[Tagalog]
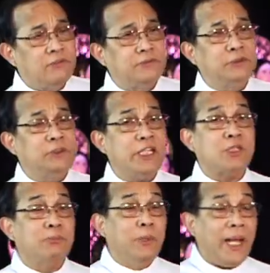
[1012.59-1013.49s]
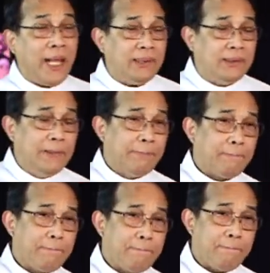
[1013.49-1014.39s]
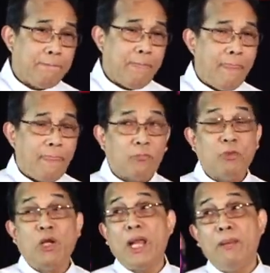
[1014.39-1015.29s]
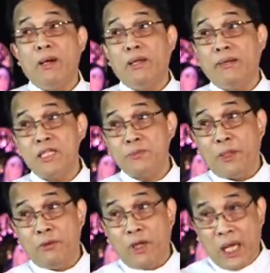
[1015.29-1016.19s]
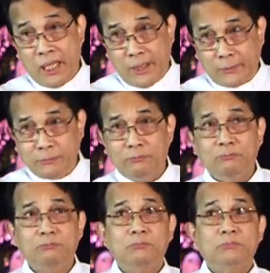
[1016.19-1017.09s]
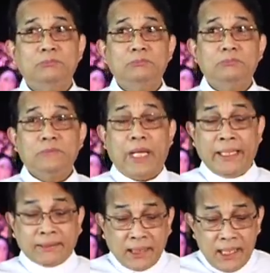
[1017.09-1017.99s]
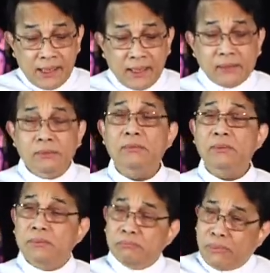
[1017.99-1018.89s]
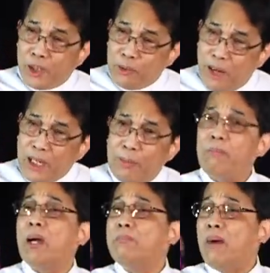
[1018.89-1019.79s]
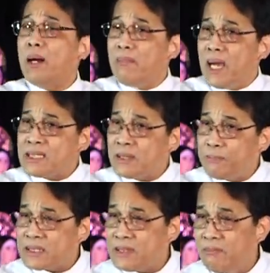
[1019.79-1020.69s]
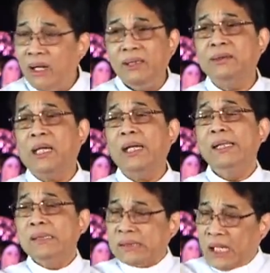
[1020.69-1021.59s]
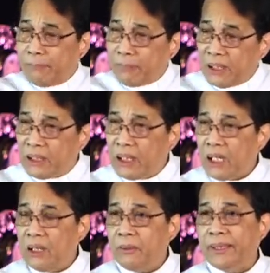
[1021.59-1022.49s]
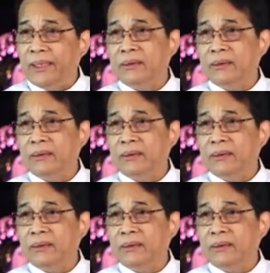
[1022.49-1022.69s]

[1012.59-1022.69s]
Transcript: food is bread. Wala namang rice pa nung araw. Eh talagang mano-mano magmamasa pa si Marta sa kapalang lang gagawa ng